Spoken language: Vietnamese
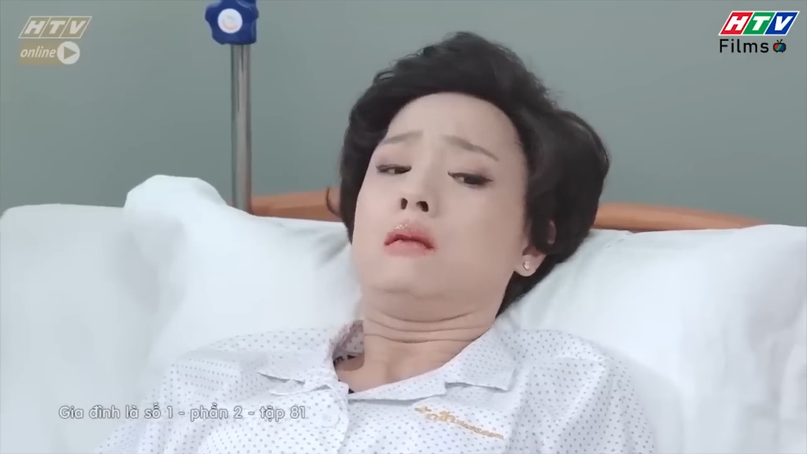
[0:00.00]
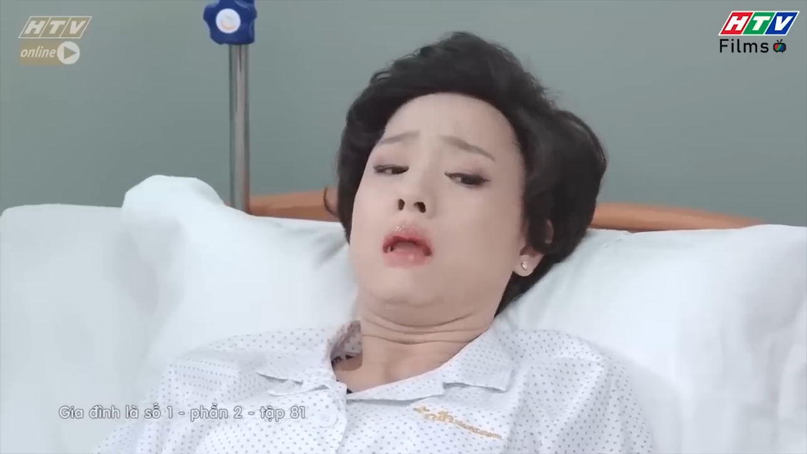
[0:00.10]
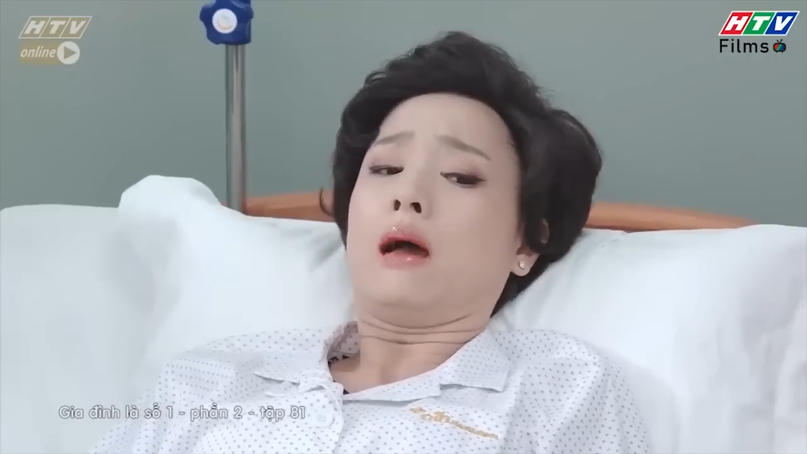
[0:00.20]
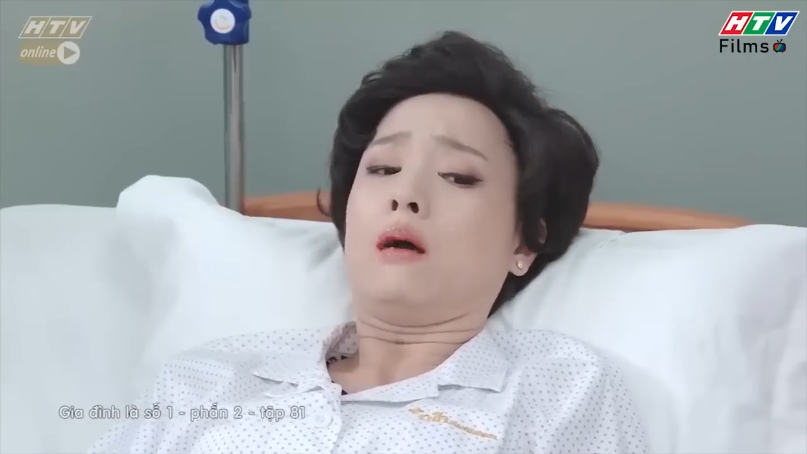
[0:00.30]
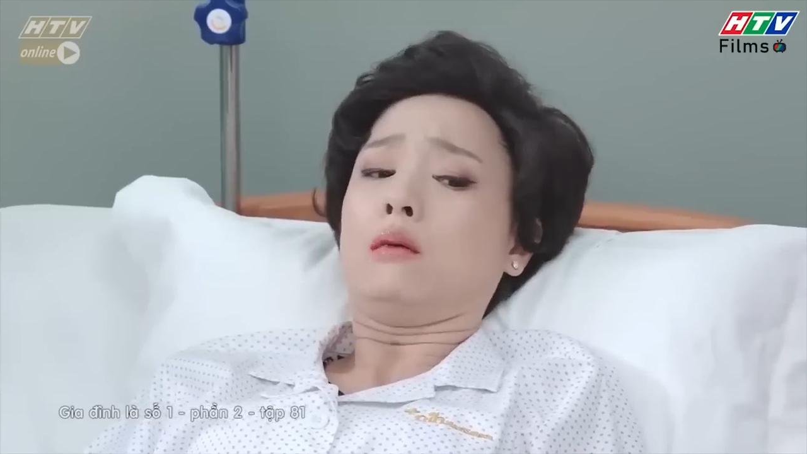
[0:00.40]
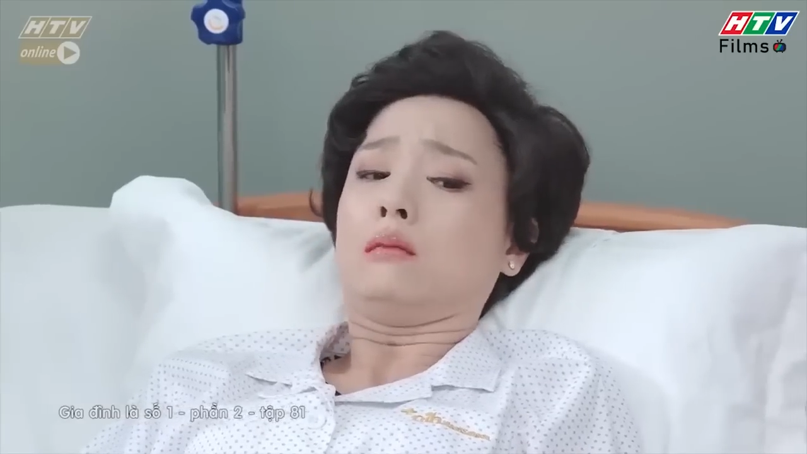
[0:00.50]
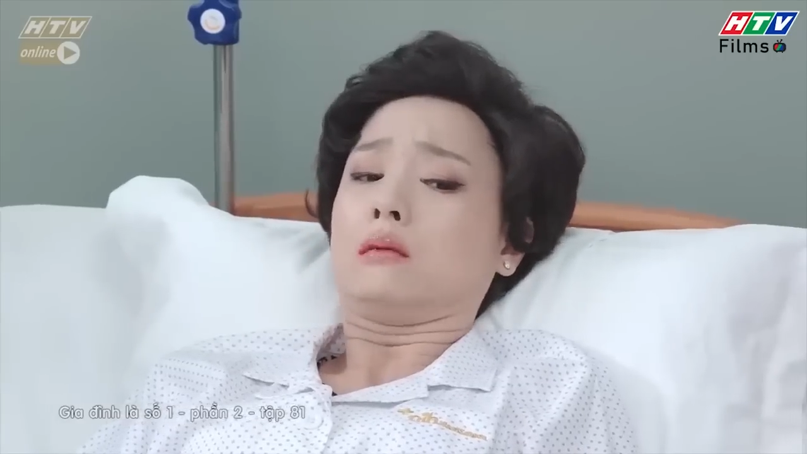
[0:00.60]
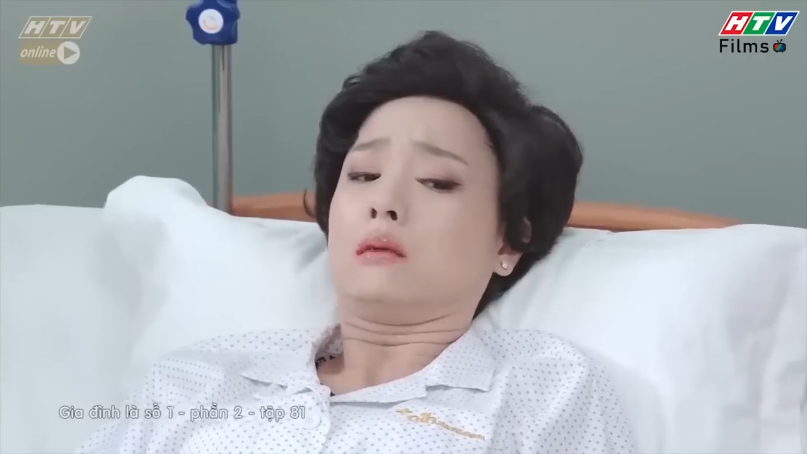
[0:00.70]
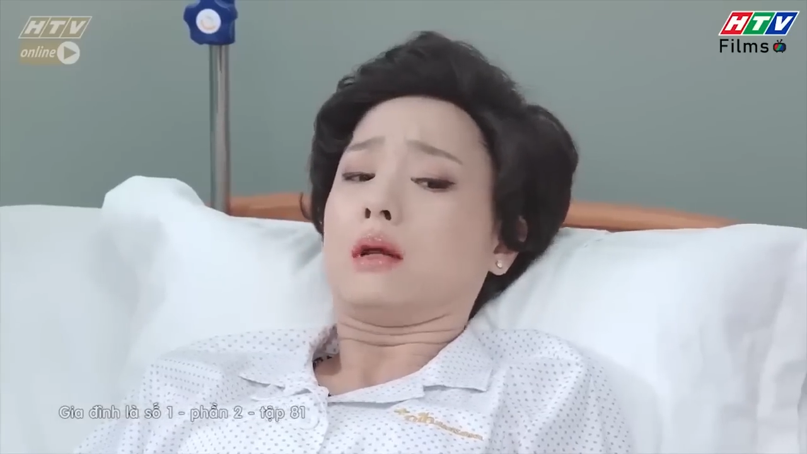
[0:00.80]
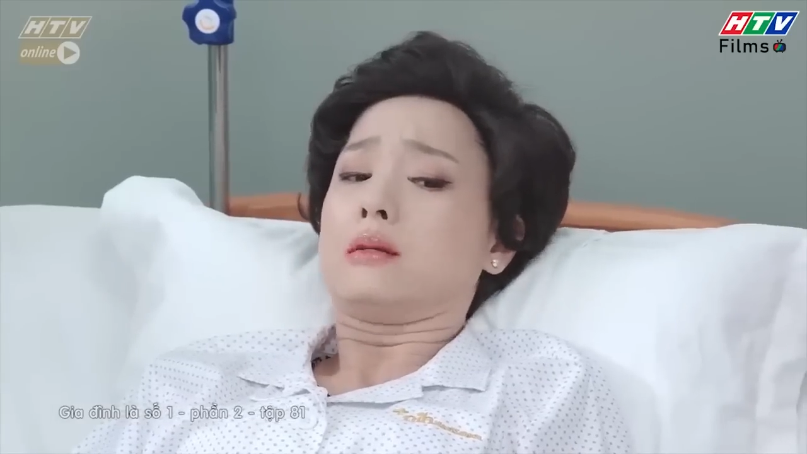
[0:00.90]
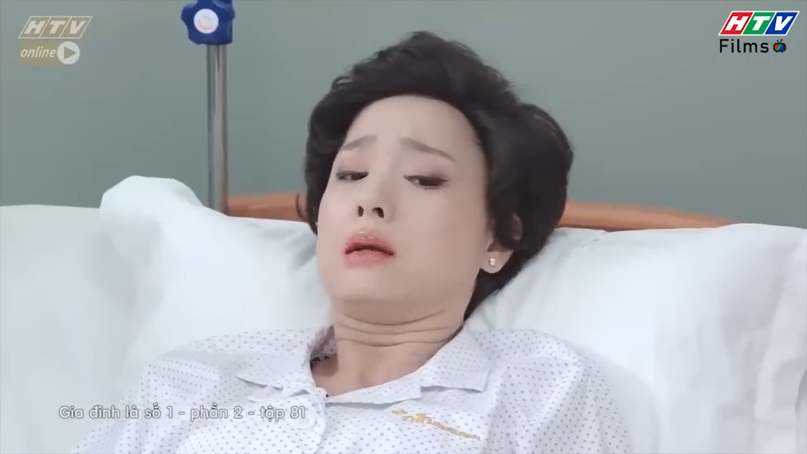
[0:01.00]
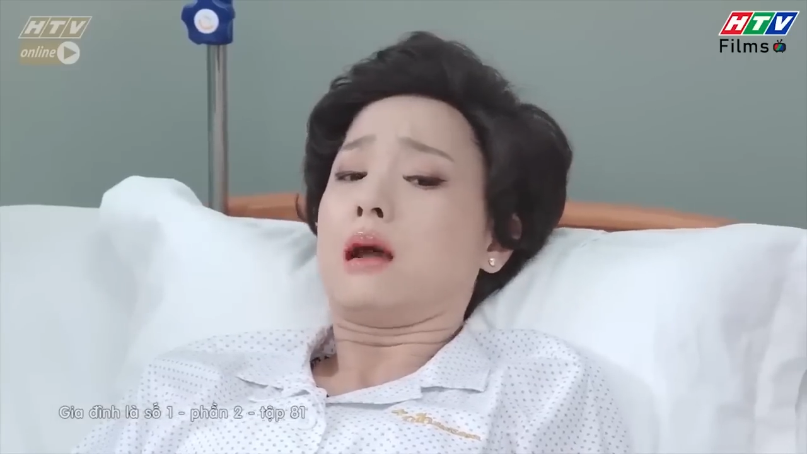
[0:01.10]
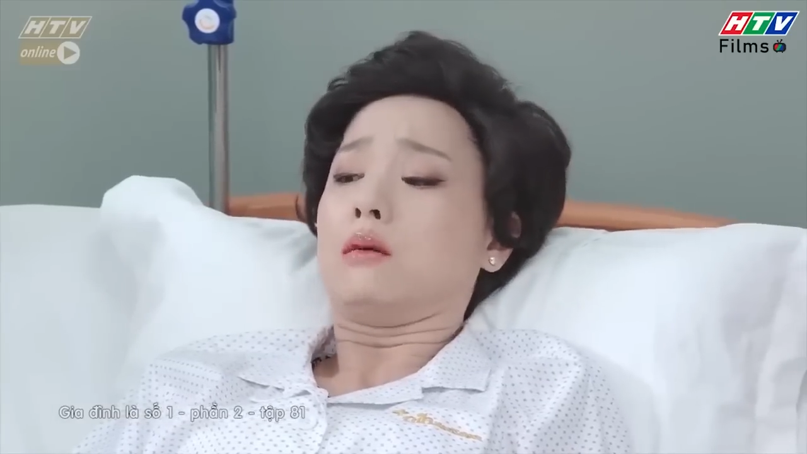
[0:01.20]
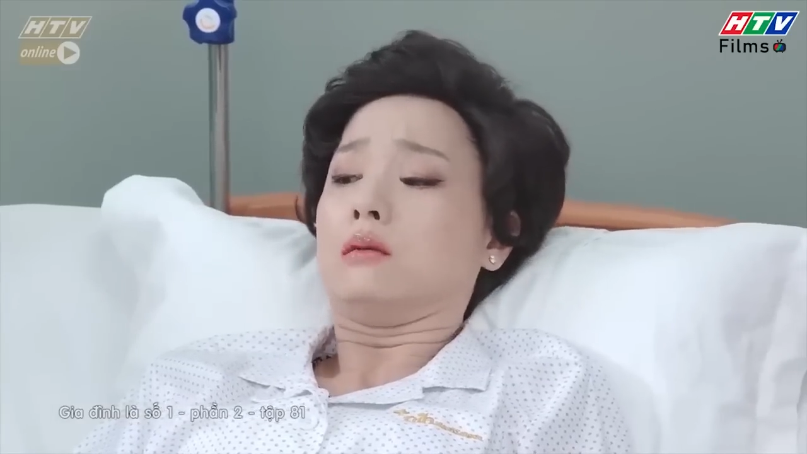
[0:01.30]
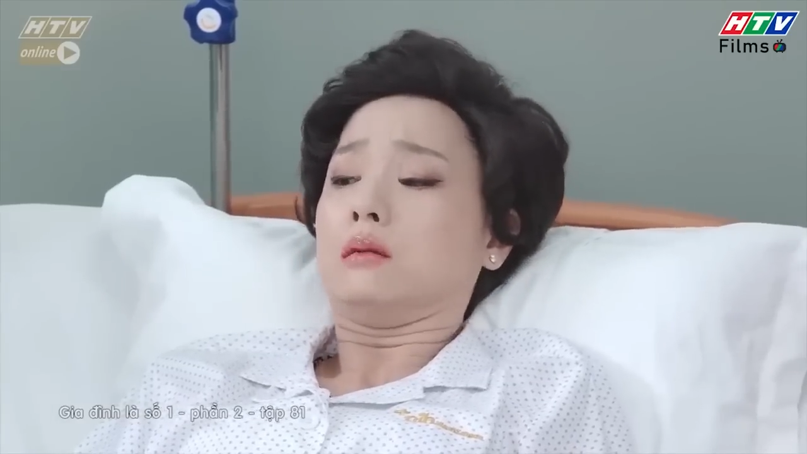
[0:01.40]
cháo cành
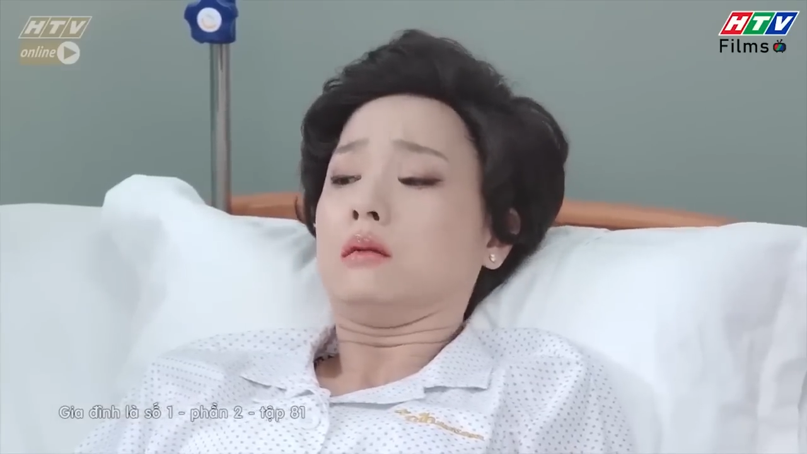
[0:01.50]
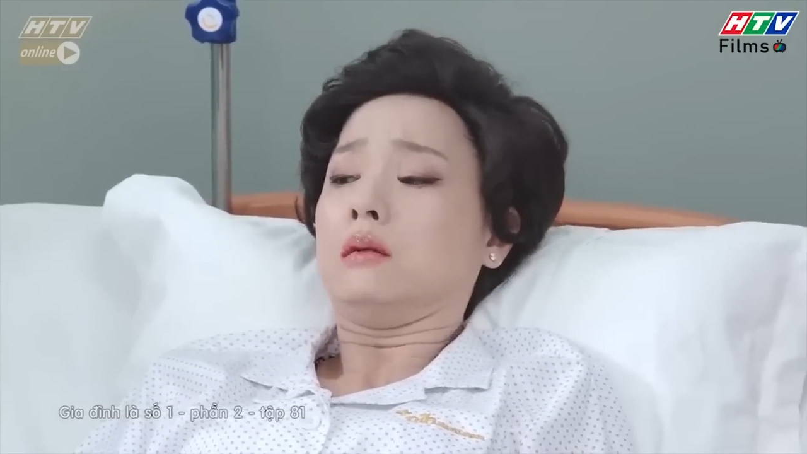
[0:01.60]
rau nữa